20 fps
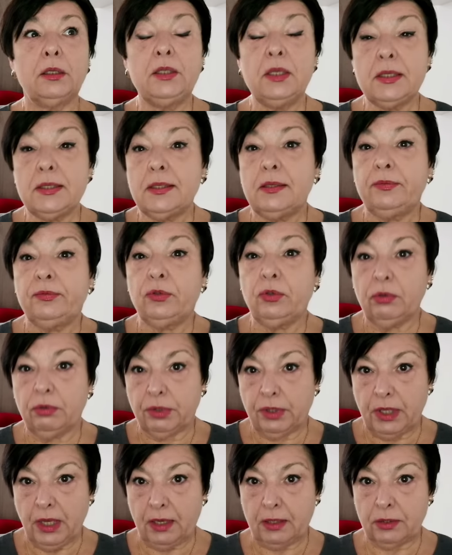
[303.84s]
Если
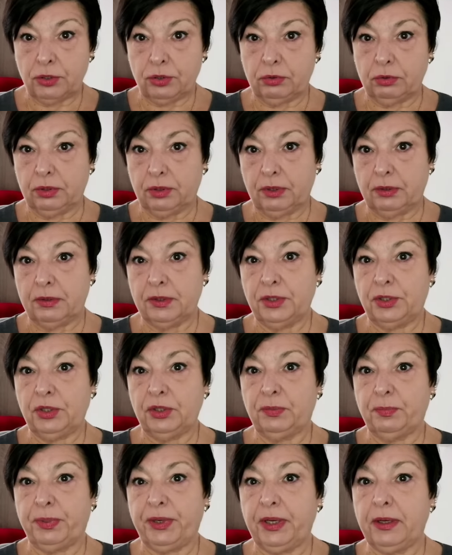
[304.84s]
вдруг я что-то
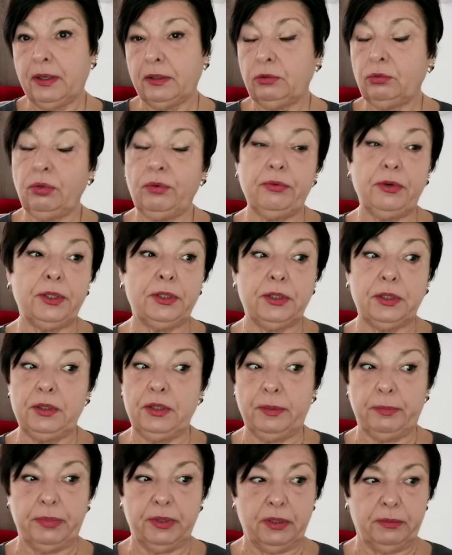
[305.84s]
значит, приготовлю,
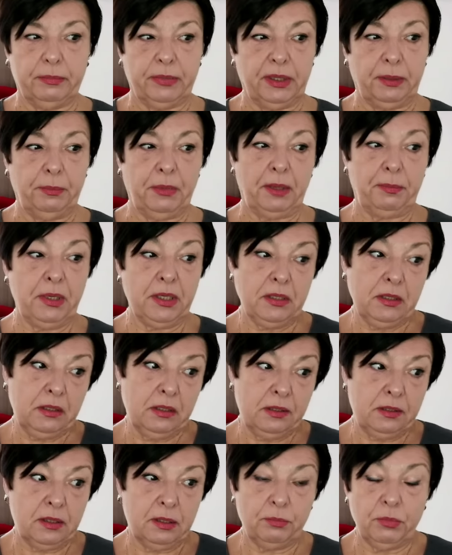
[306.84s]
это не было моими
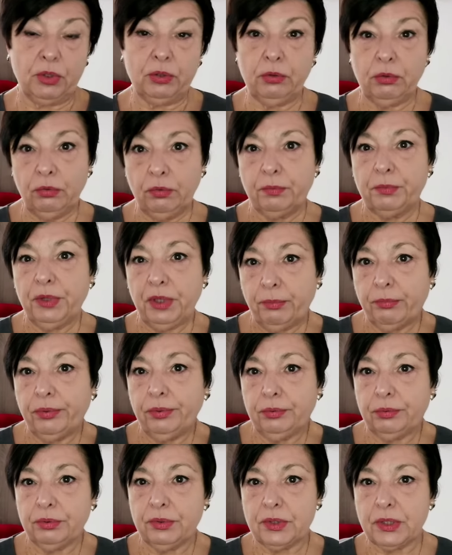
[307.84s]
обязанностями, но мне
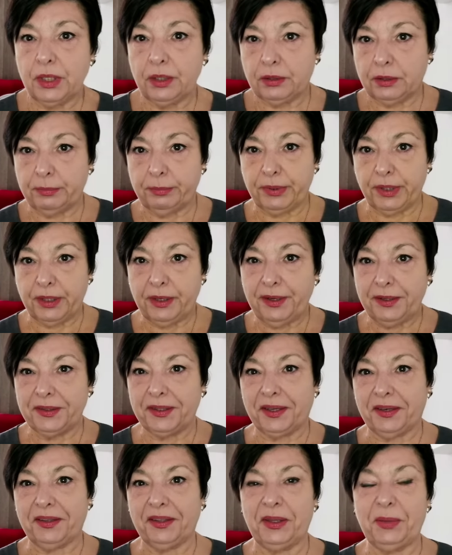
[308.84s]
будут за это
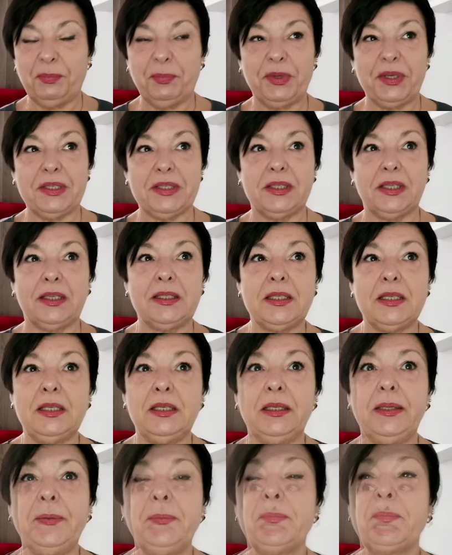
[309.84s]
благодарны и
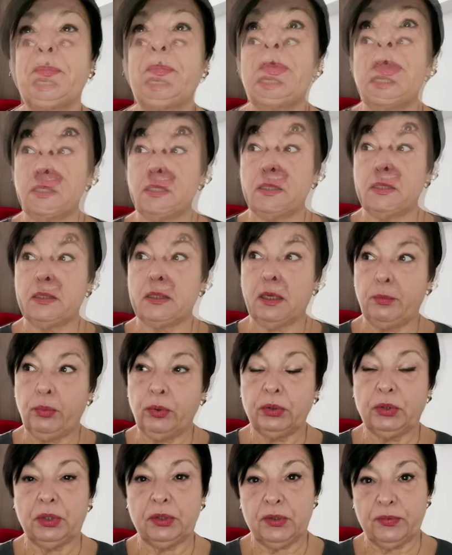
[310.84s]
признательны.
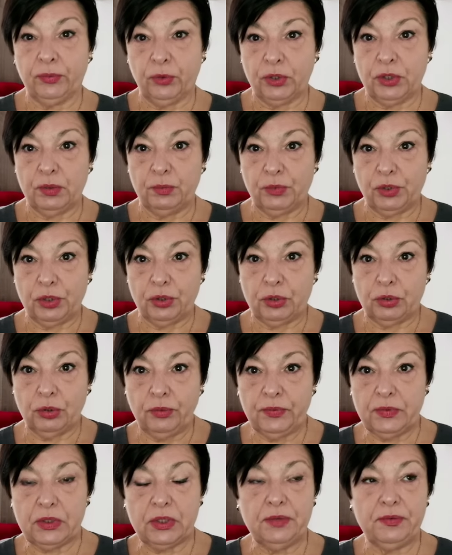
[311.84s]
Работать 8
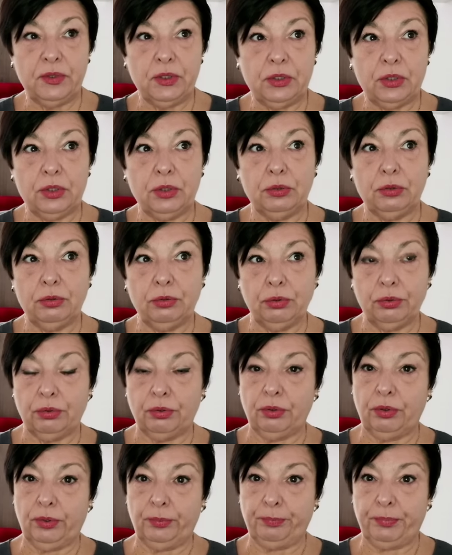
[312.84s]
часов с 9
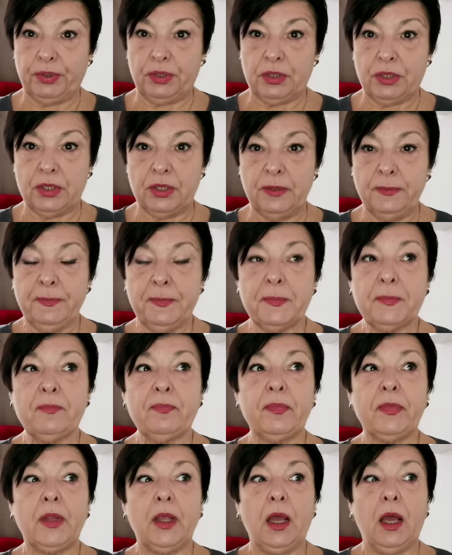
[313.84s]
до 5,
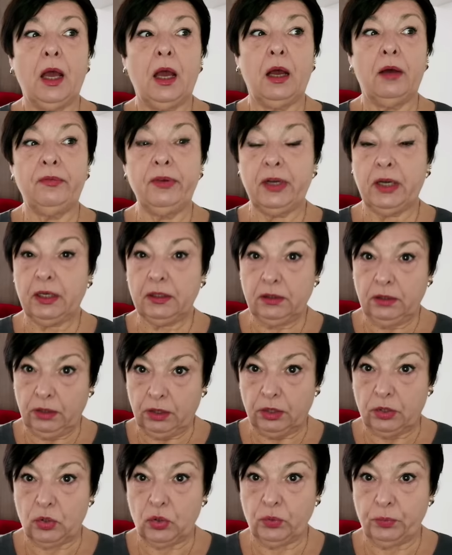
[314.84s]

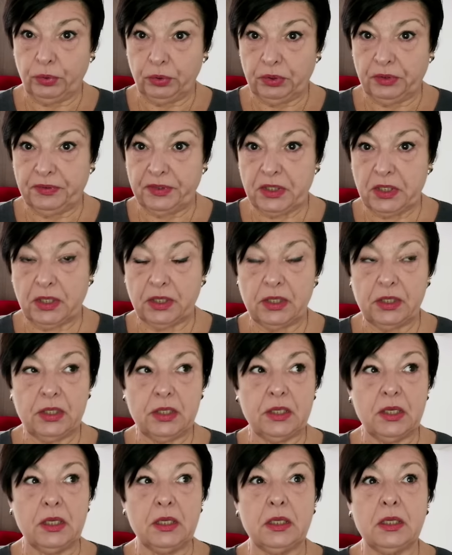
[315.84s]
выходные суббота,
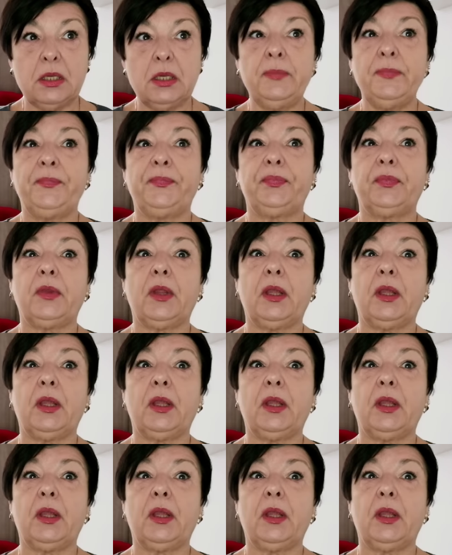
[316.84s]
воскресенье.